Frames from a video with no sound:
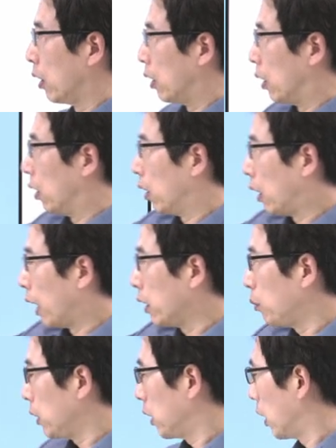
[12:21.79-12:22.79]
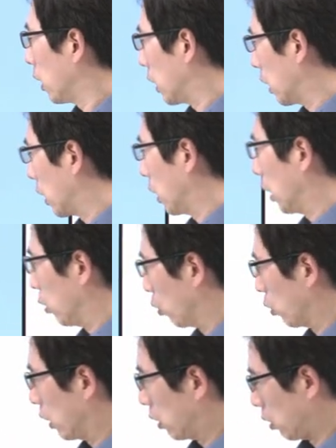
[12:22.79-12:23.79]
어, RT-PCR 기기 있는
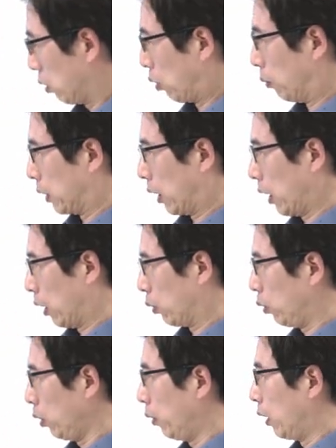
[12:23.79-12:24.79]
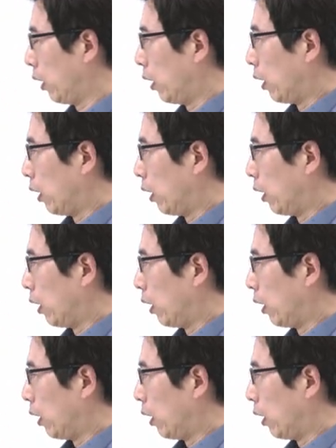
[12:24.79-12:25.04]
곳에서 검사를 하고